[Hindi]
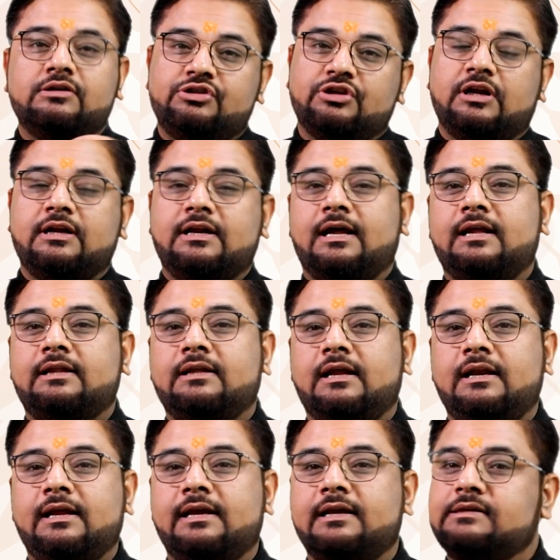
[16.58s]
चल रहा था
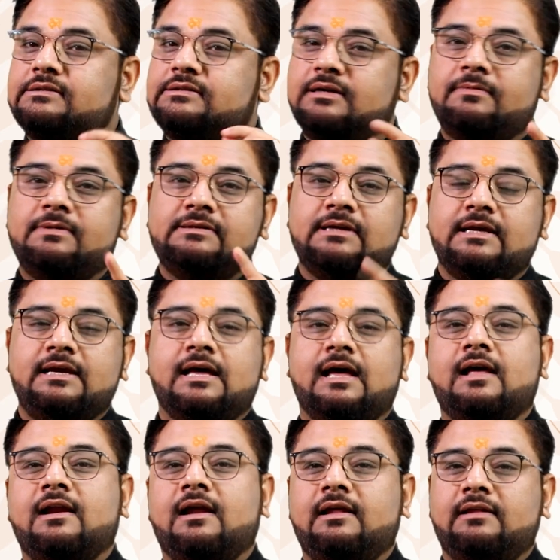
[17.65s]
लेकिन समझ नहीं
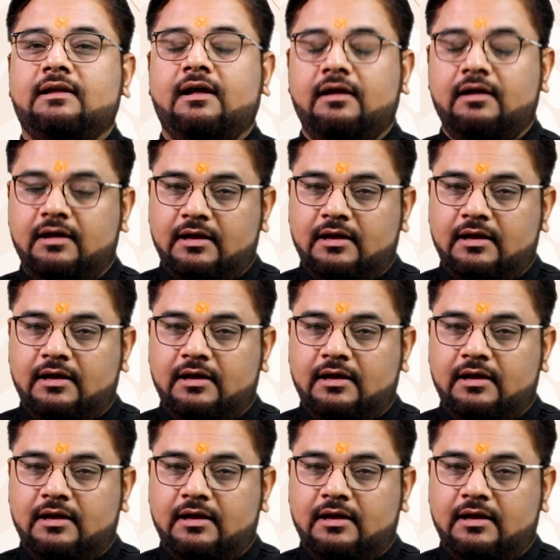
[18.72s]
आ रहा था